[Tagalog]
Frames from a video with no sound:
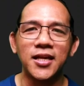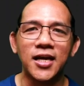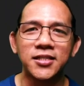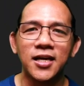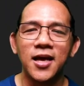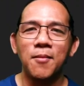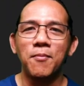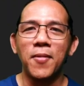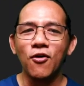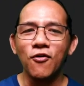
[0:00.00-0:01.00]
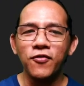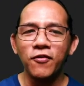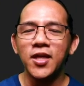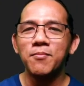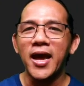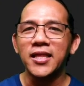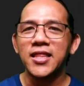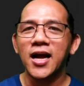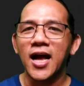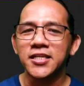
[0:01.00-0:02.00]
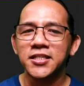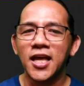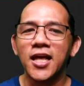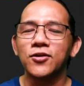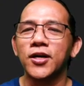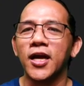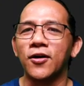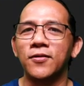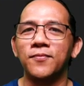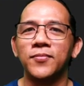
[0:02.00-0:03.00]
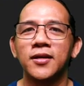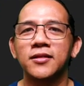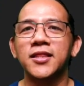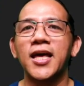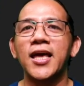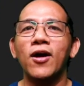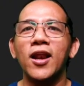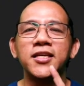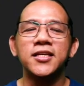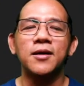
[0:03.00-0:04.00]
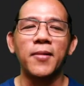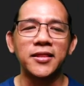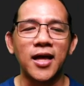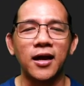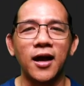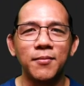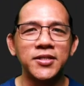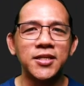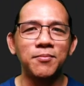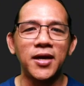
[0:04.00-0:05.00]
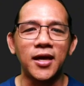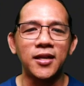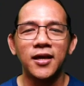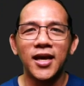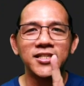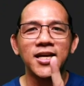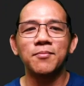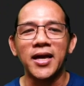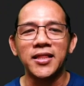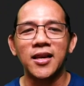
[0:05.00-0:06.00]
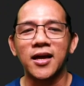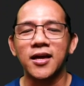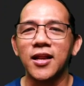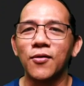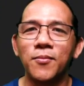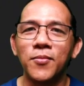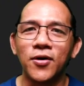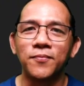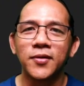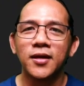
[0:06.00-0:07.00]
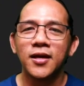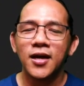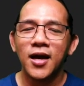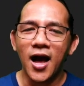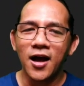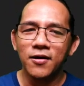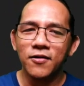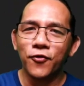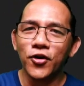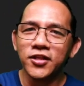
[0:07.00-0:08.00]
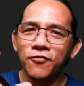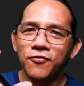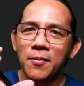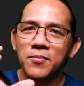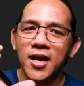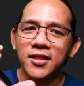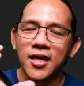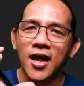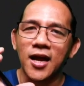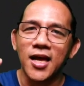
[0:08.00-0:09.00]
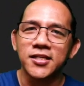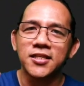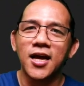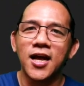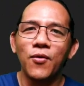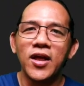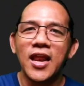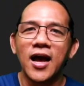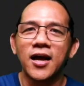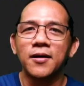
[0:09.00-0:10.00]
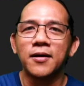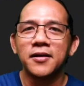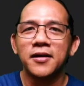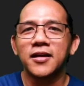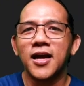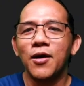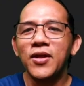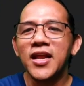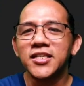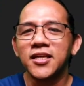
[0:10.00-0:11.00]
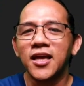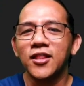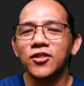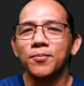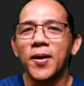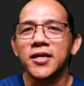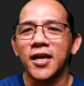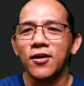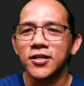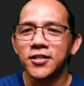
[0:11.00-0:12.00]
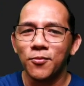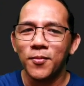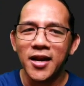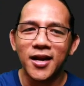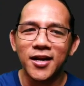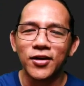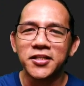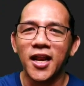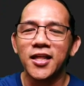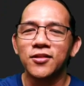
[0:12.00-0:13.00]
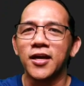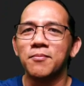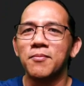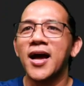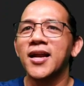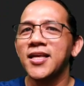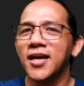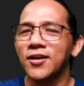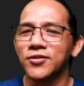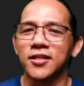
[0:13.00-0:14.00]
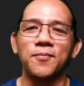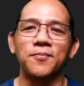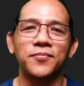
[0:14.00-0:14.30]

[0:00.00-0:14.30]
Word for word: class, merong 50 baitang ang escalator na yon. Tatayo ka lang sa isang baitang. Ang ibig sabihin, isang baitang lang ginawa mo. Ang 45 na natira class, gagawin ng gagawin ng escalator para sa iyo kasi umaandar yung escalator eh. Makarating ka doon sa top.